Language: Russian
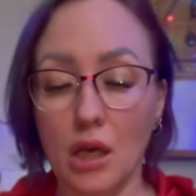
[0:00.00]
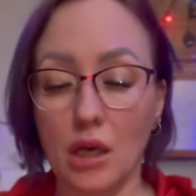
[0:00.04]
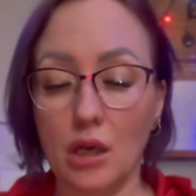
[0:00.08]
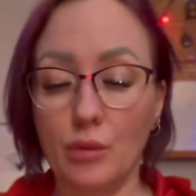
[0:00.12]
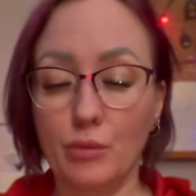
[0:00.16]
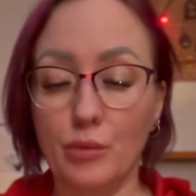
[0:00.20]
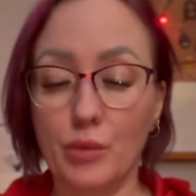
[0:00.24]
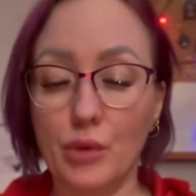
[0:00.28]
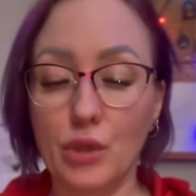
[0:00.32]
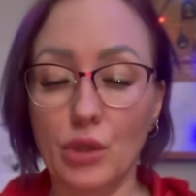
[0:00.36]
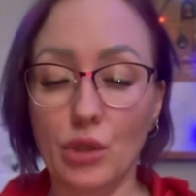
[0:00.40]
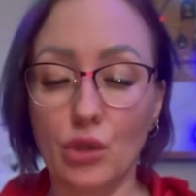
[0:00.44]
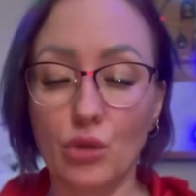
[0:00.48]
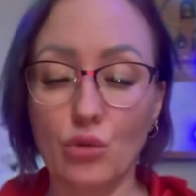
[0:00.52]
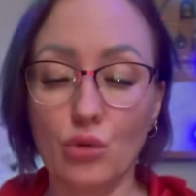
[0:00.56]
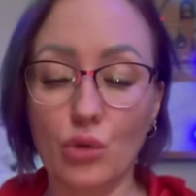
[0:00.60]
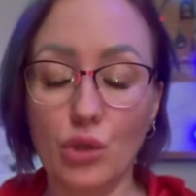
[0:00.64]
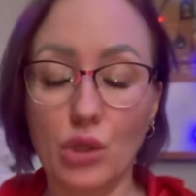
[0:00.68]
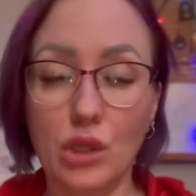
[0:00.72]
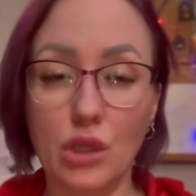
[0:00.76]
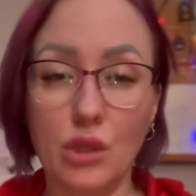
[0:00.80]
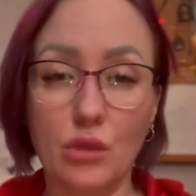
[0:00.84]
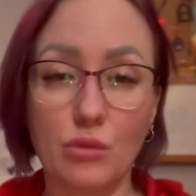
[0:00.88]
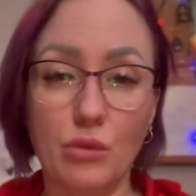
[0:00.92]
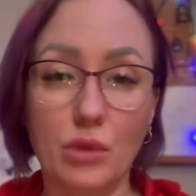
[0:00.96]
э, перед
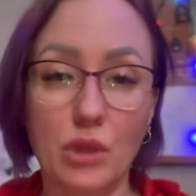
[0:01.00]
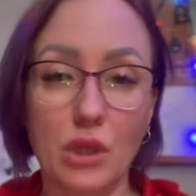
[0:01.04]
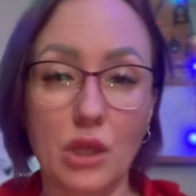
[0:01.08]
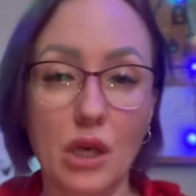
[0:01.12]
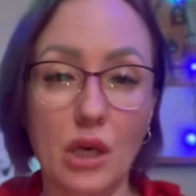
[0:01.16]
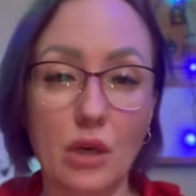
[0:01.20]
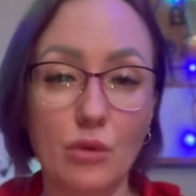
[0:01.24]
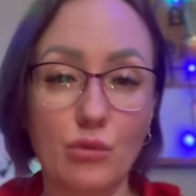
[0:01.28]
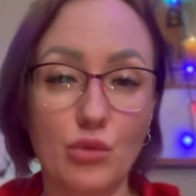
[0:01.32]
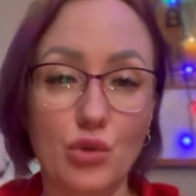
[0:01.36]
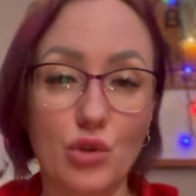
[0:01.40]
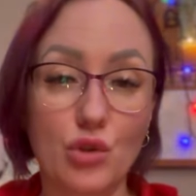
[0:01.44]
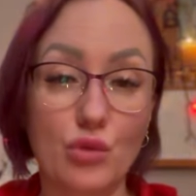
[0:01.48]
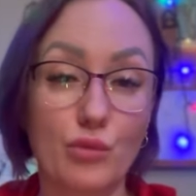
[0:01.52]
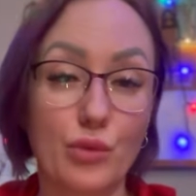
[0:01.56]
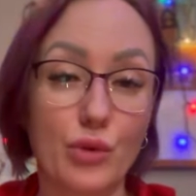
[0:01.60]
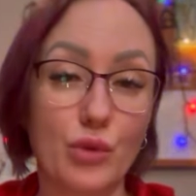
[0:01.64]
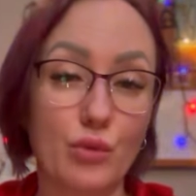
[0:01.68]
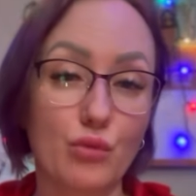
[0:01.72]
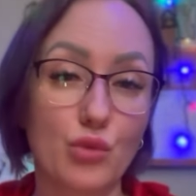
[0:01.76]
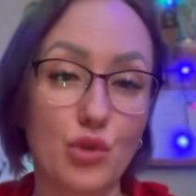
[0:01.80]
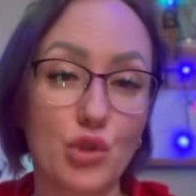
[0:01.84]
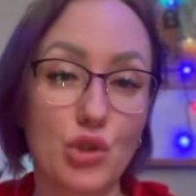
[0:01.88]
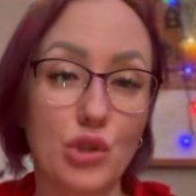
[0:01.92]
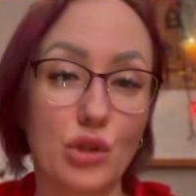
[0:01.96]
другими, да, может быть,
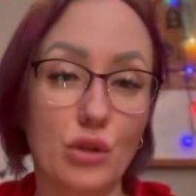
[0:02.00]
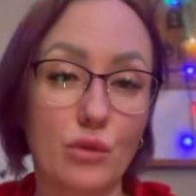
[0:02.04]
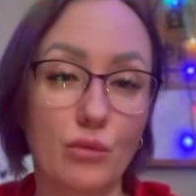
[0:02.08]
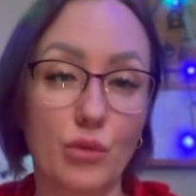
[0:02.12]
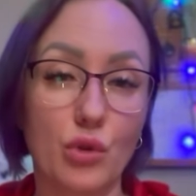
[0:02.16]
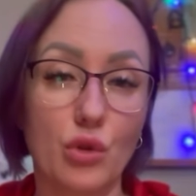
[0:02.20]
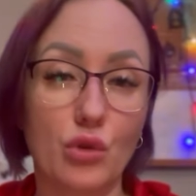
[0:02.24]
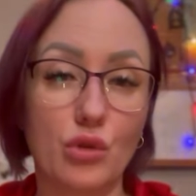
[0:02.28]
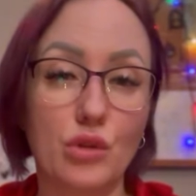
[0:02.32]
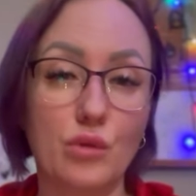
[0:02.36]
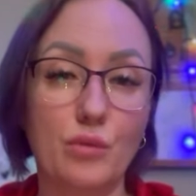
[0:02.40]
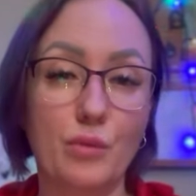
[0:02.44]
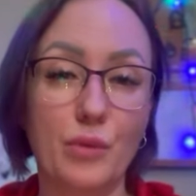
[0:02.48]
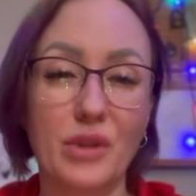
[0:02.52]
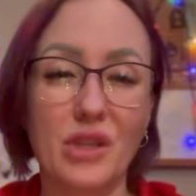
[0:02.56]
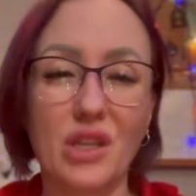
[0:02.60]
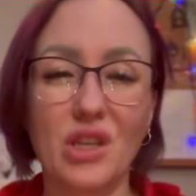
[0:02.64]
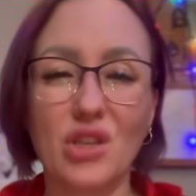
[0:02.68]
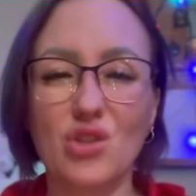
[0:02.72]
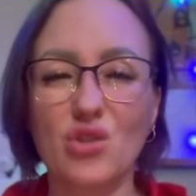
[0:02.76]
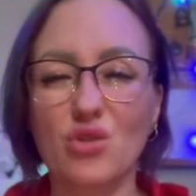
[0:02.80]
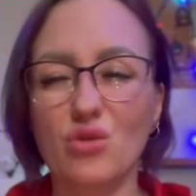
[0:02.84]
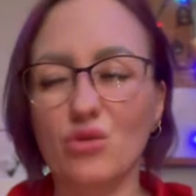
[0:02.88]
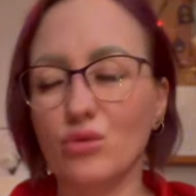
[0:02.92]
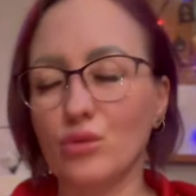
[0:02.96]
мужчинам даете
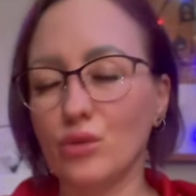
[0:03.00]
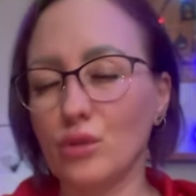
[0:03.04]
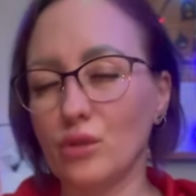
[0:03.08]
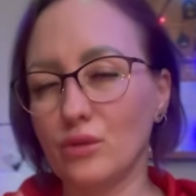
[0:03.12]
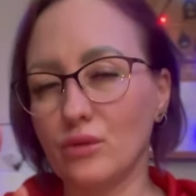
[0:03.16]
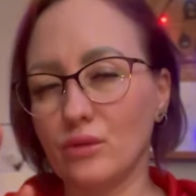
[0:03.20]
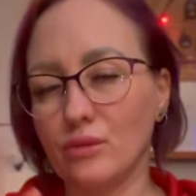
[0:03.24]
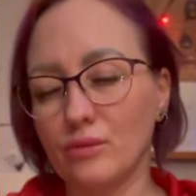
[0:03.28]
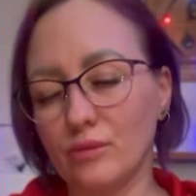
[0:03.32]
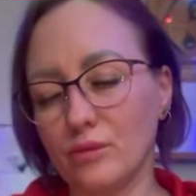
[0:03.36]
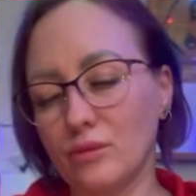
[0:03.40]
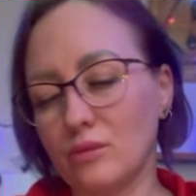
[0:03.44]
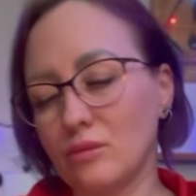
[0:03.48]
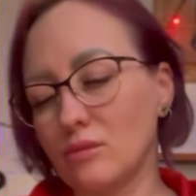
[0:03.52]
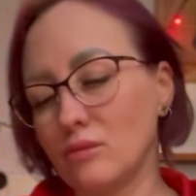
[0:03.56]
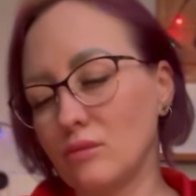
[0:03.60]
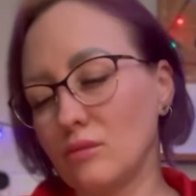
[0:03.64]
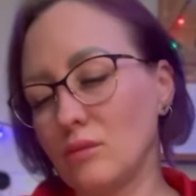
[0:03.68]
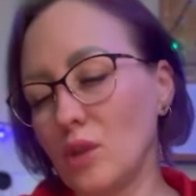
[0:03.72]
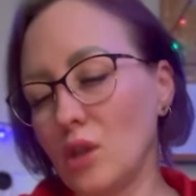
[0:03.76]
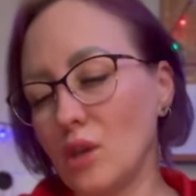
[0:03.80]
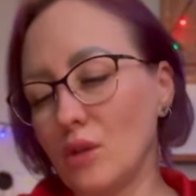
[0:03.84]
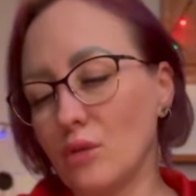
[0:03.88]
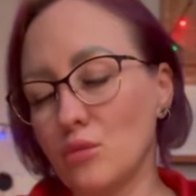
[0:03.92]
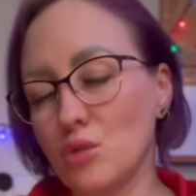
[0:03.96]
понять, что ой,
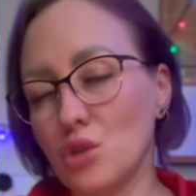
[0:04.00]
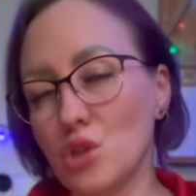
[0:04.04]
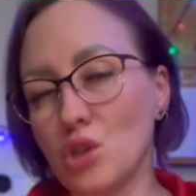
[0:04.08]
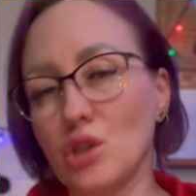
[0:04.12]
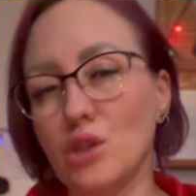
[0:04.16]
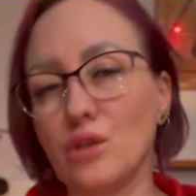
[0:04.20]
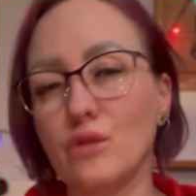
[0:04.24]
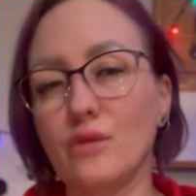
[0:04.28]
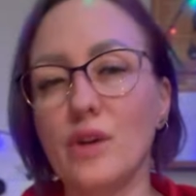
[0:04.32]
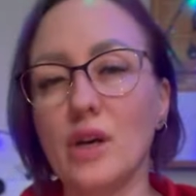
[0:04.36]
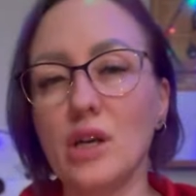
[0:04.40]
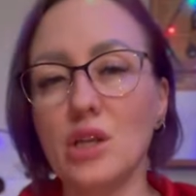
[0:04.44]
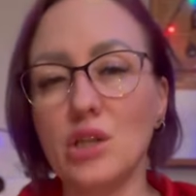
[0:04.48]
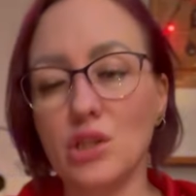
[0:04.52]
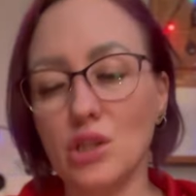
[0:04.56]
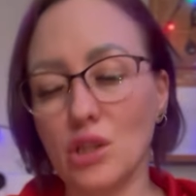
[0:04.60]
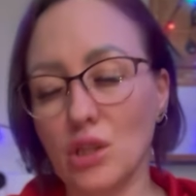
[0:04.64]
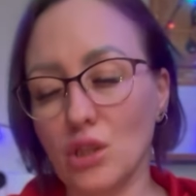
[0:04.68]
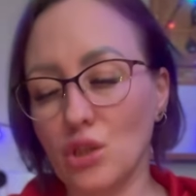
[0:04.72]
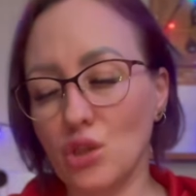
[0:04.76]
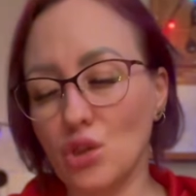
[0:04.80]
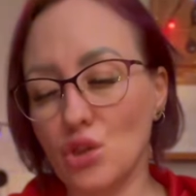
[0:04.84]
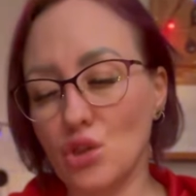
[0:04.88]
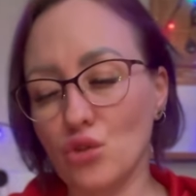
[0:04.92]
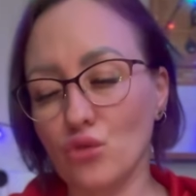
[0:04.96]
мне вообще не важно,
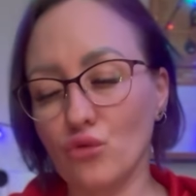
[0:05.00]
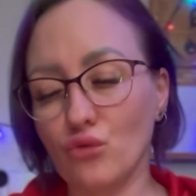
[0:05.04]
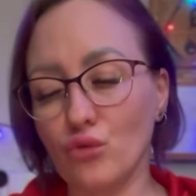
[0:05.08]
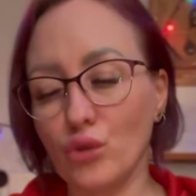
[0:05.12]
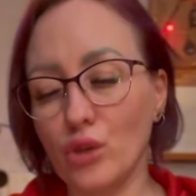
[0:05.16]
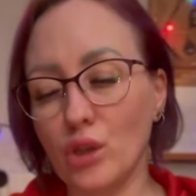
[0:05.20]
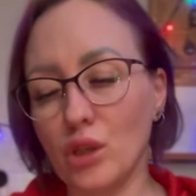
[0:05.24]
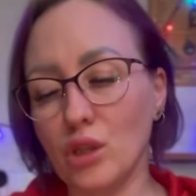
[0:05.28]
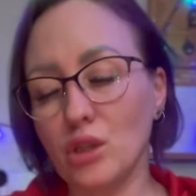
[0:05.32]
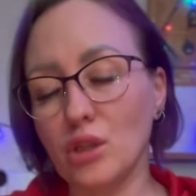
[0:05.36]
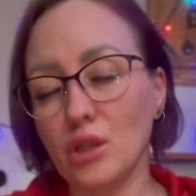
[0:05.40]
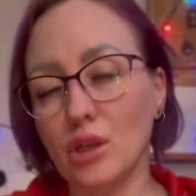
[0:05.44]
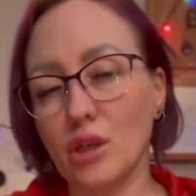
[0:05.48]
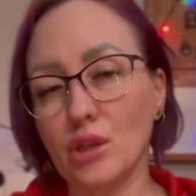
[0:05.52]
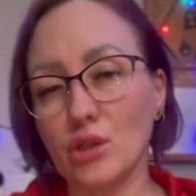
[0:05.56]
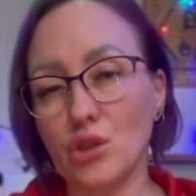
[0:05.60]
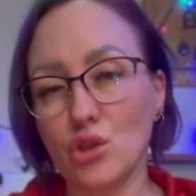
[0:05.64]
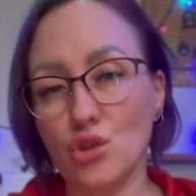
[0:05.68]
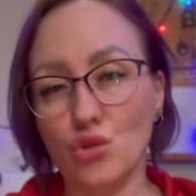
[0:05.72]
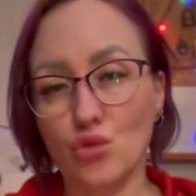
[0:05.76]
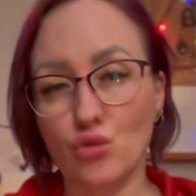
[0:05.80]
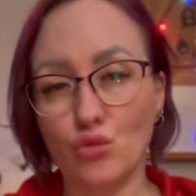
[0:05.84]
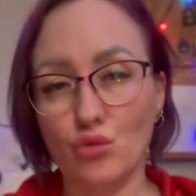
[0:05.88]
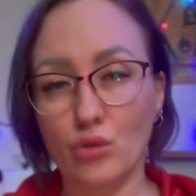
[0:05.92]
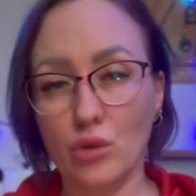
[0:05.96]
ничего я не
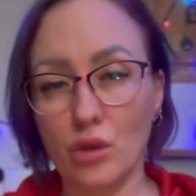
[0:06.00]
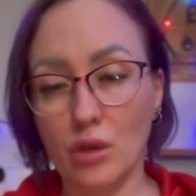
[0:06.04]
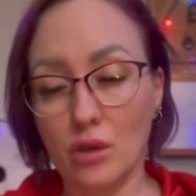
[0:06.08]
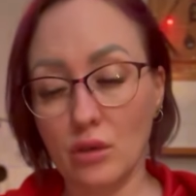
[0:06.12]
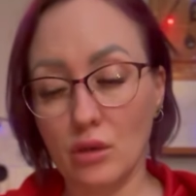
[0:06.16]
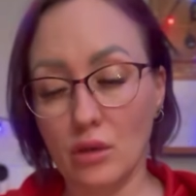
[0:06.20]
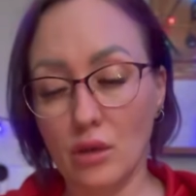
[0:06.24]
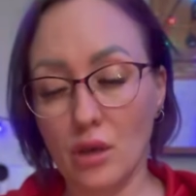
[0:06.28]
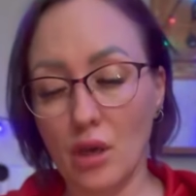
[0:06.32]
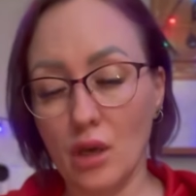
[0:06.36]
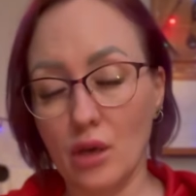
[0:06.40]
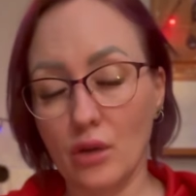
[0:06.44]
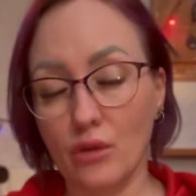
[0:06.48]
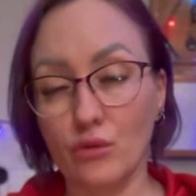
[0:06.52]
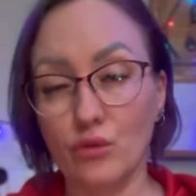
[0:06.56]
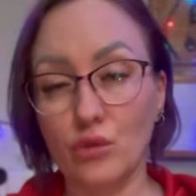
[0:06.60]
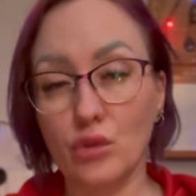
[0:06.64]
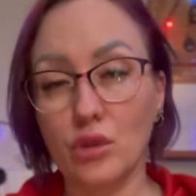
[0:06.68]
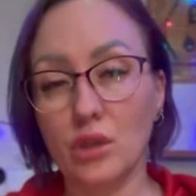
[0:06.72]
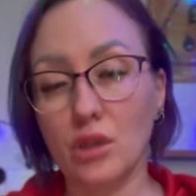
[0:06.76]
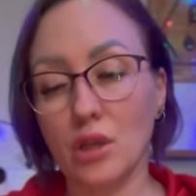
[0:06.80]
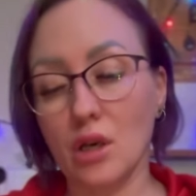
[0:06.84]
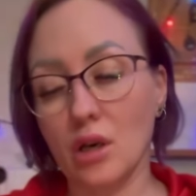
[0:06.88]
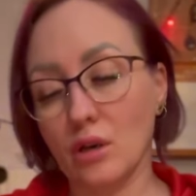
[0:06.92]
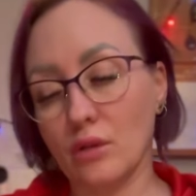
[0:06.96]
хочу, да,
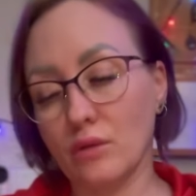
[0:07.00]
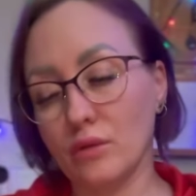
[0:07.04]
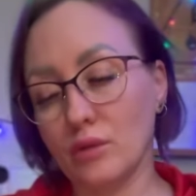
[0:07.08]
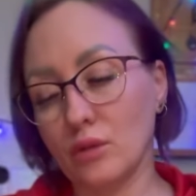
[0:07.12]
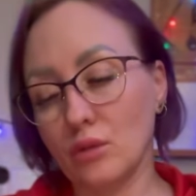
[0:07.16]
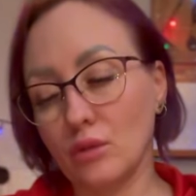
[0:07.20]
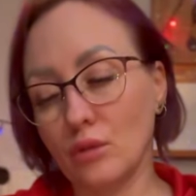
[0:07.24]
вот так вот.